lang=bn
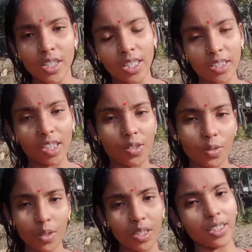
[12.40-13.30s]
সাতটা
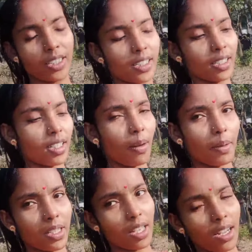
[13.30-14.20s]
চল্লিশ
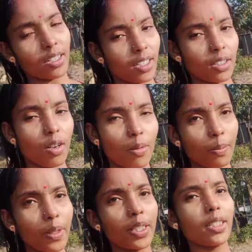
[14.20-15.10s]
আমার স্নান টান
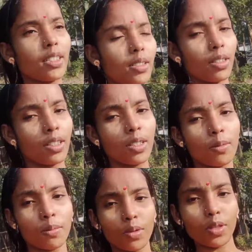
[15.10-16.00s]
কমপ্লিট
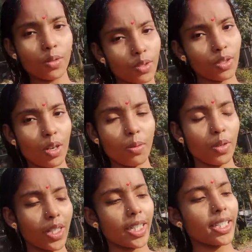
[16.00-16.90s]
পুজো টুজো সব
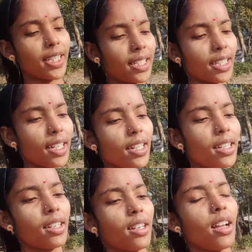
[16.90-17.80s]
হয়ে গেছে
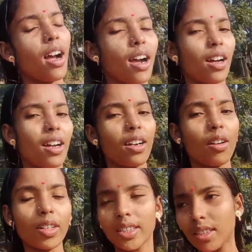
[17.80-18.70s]
আর
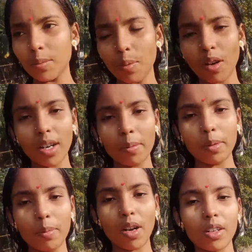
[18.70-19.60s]
অনেক দিন পর
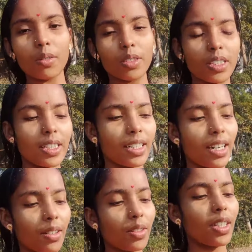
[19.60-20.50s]
আমি ব্লগ করছি এই
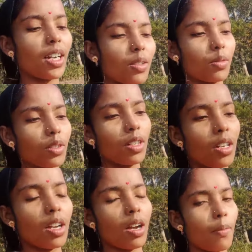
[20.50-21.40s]
কারণে কারণ
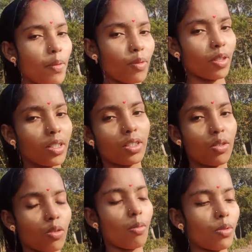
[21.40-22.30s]
আমার ফোনের
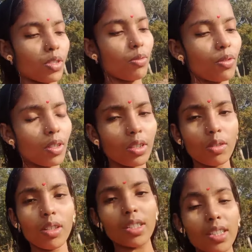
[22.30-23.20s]
কিছু সমস্যা ফোনের
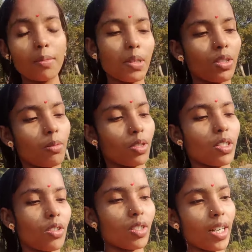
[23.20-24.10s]
তো না সিমের
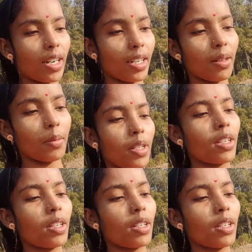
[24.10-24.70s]
সমস্যা ছিল এর আগে